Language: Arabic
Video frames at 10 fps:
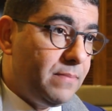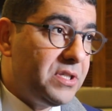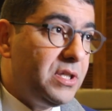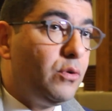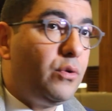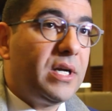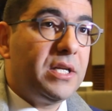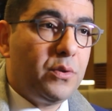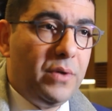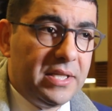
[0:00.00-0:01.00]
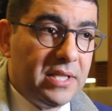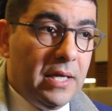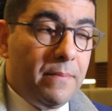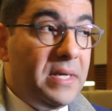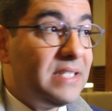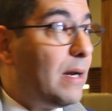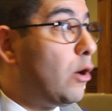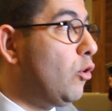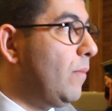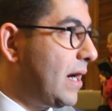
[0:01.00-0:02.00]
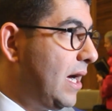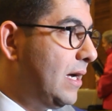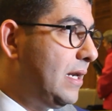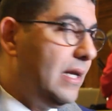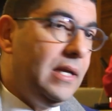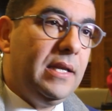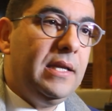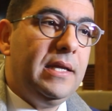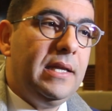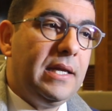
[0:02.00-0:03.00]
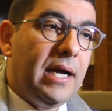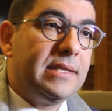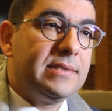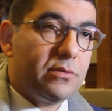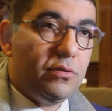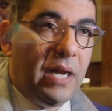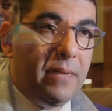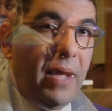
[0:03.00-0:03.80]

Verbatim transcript: باش يكون هناك تكوينات بالنسبه للخبراء اللي غينسقوا مع